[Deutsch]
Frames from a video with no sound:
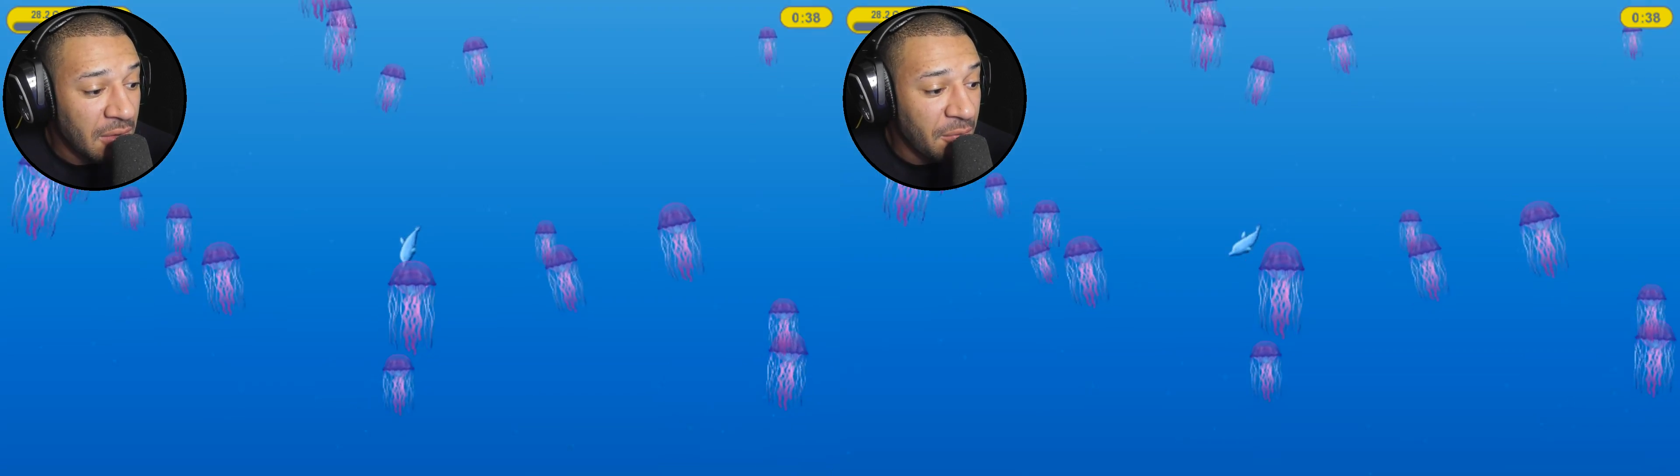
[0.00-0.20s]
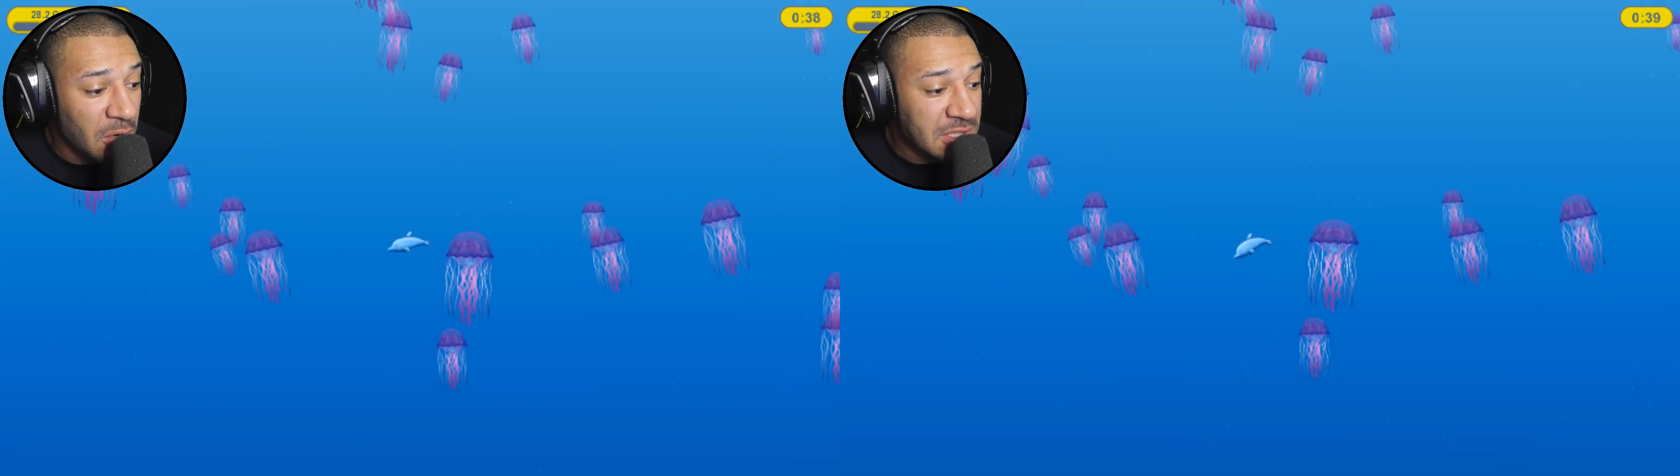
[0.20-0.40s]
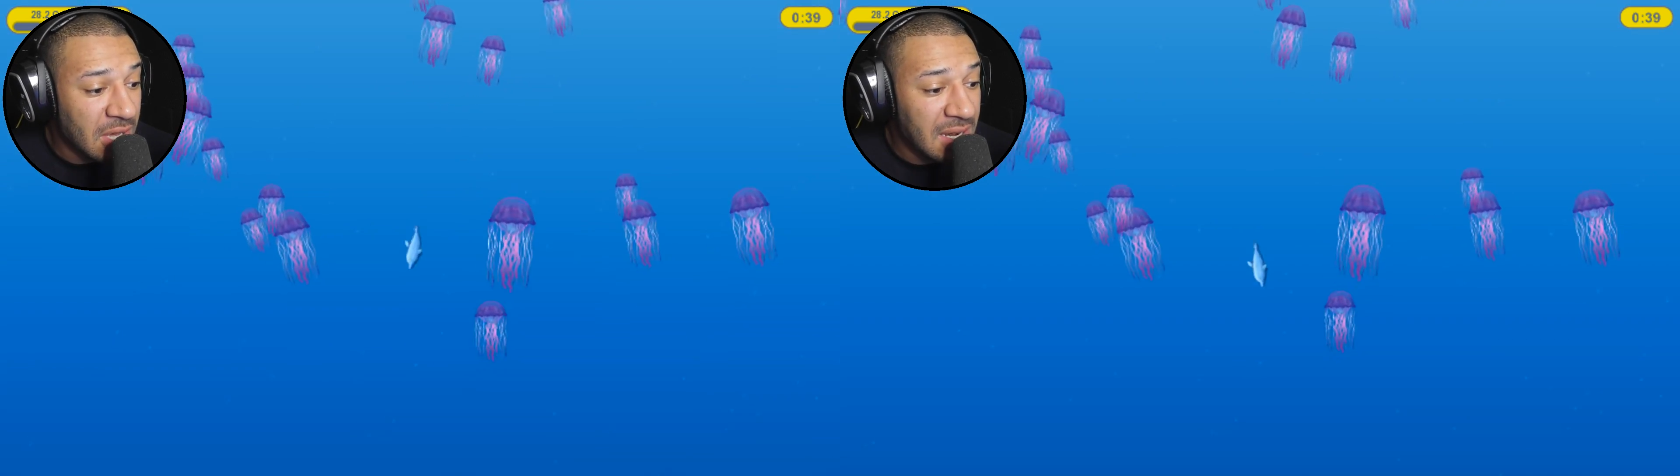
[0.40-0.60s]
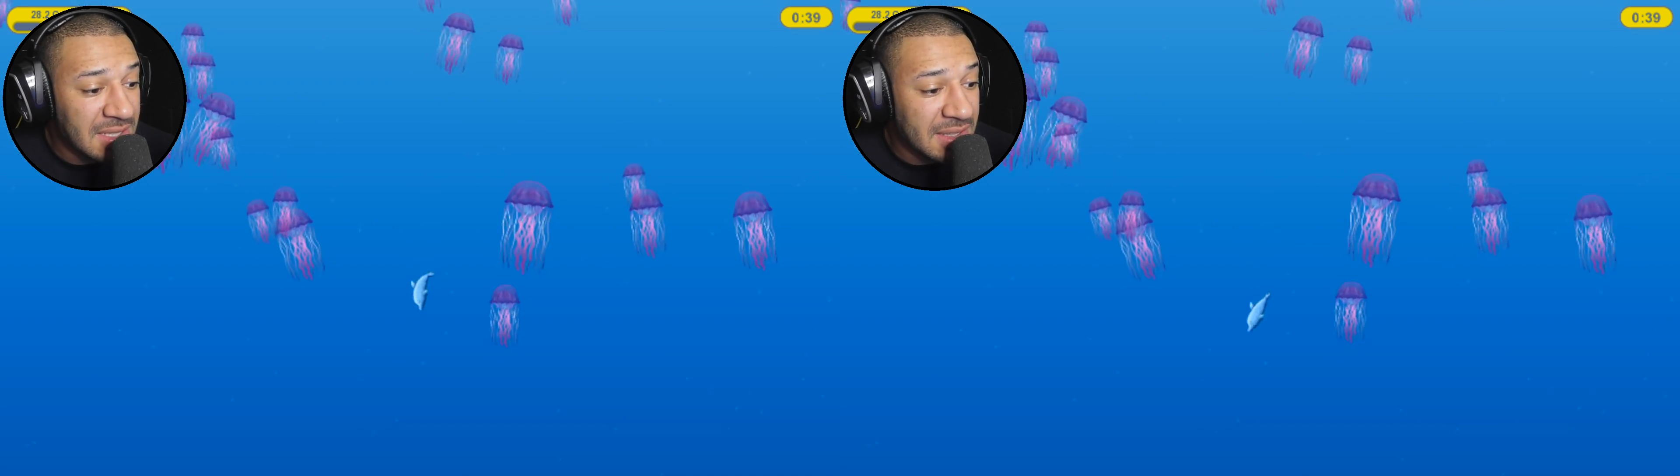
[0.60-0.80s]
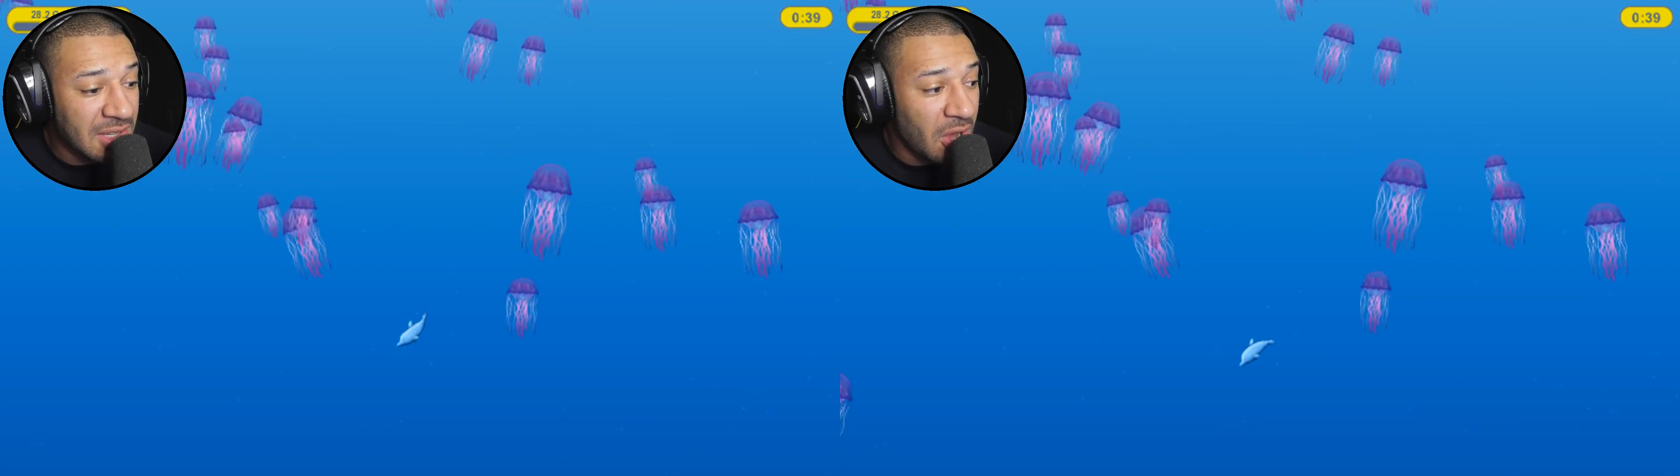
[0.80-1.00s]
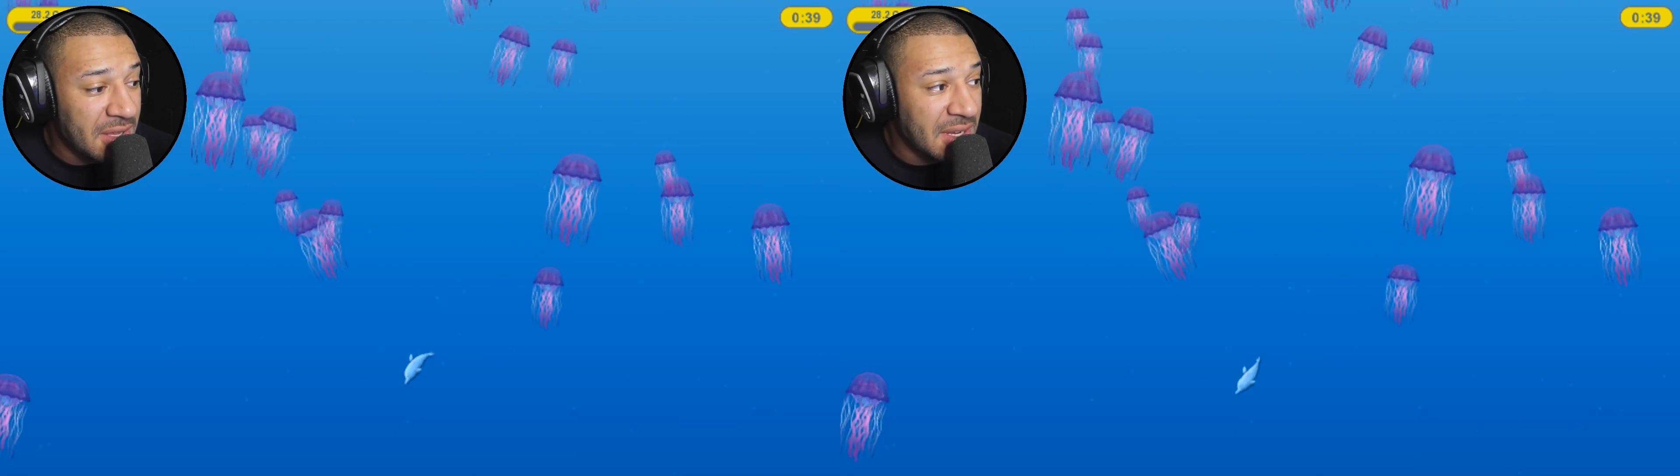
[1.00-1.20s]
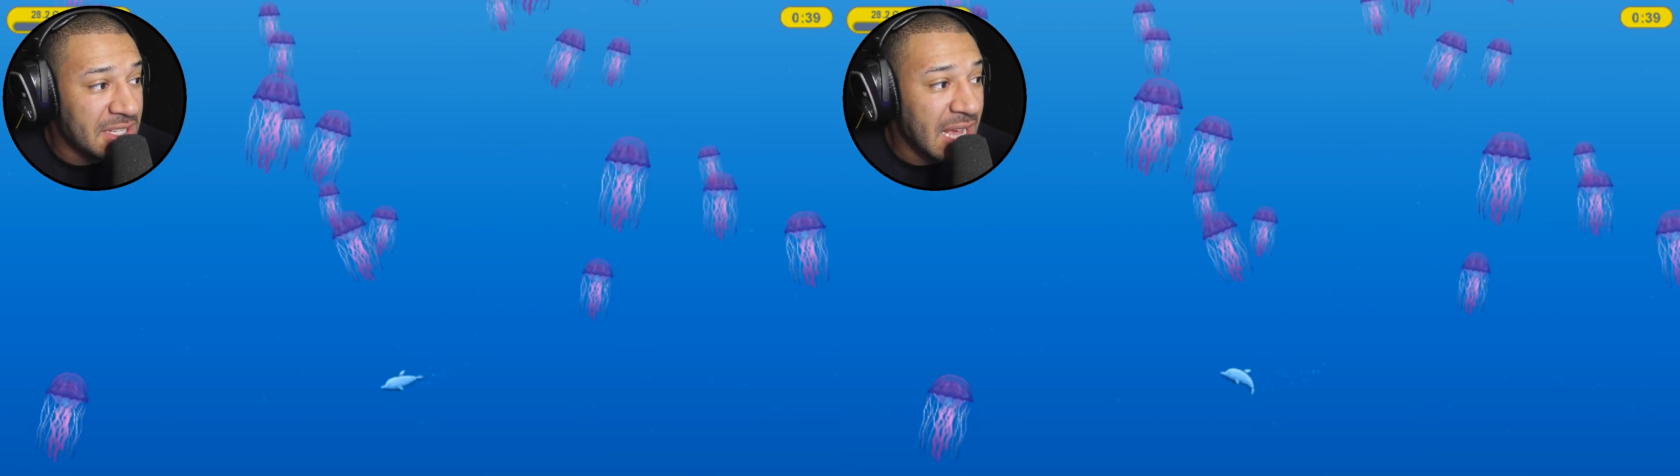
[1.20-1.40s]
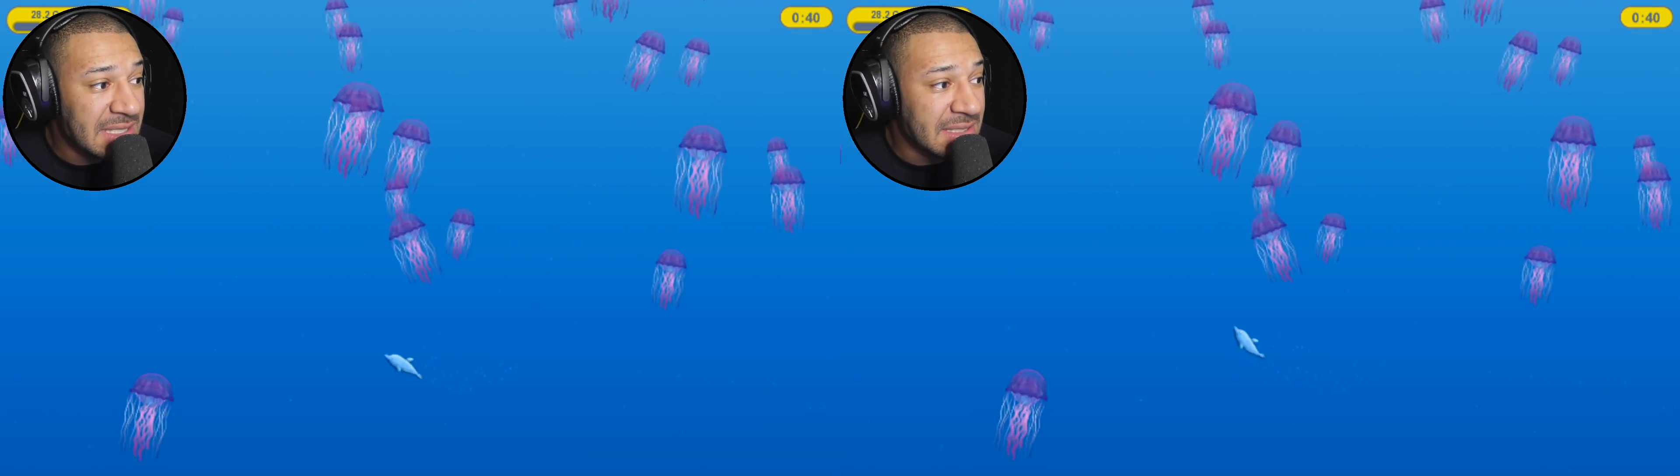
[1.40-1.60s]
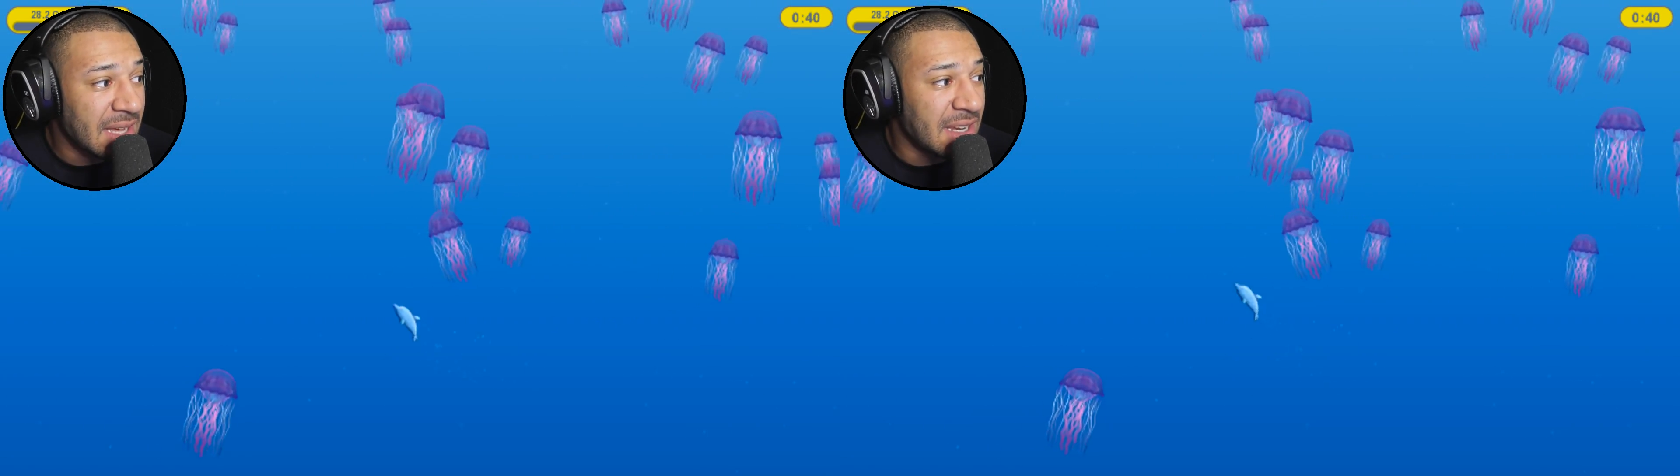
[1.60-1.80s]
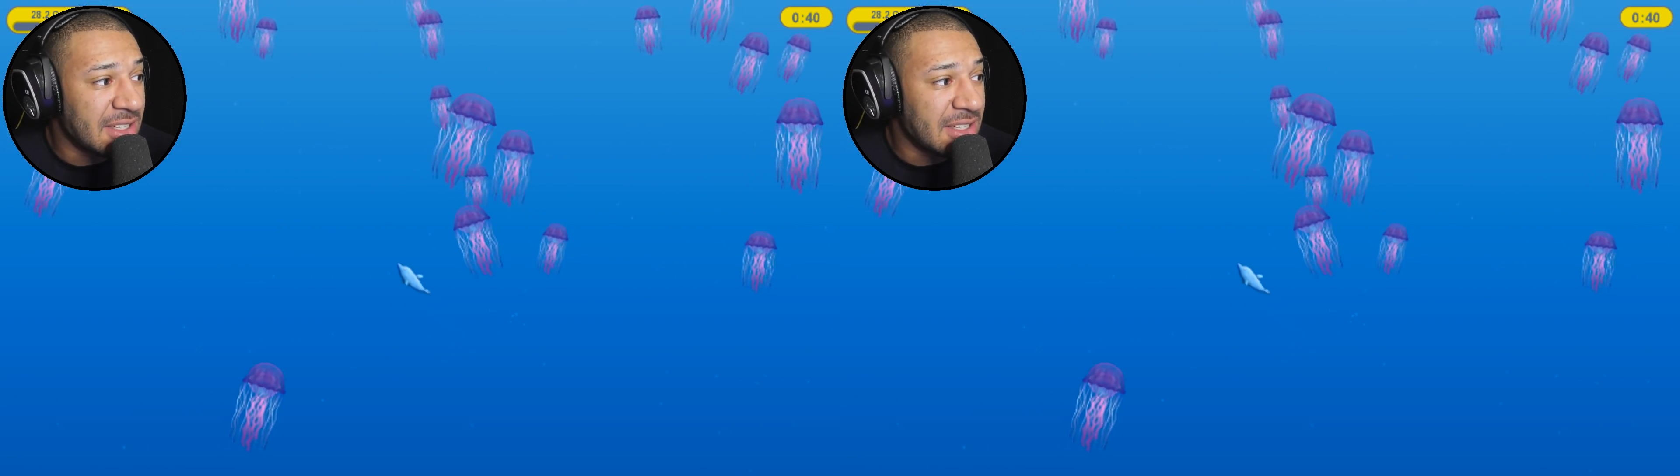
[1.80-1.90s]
Wo zur Hölle sind die Leute, die ich essen kann?